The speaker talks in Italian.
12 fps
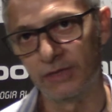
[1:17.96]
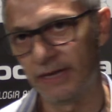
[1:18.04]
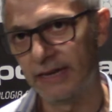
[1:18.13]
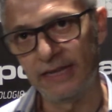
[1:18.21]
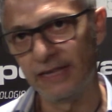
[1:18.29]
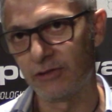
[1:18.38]

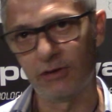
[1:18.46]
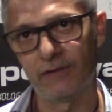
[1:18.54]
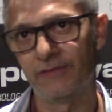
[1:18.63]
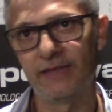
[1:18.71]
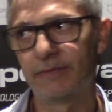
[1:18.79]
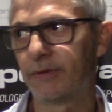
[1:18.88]
dall'inizio
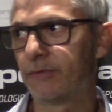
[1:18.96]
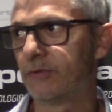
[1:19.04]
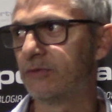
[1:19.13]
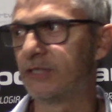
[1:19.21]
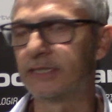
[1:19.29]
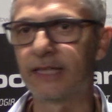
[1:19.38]
alla fine, sì, sì,
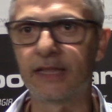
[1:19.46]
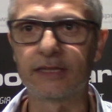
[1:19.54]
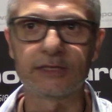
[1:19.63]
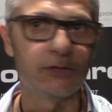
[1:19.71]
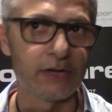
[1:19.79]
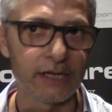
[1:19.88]
non c'è
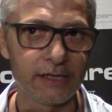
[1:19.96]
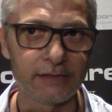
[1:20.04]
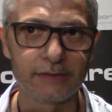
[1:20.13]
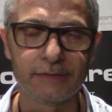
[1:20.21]
stata storia.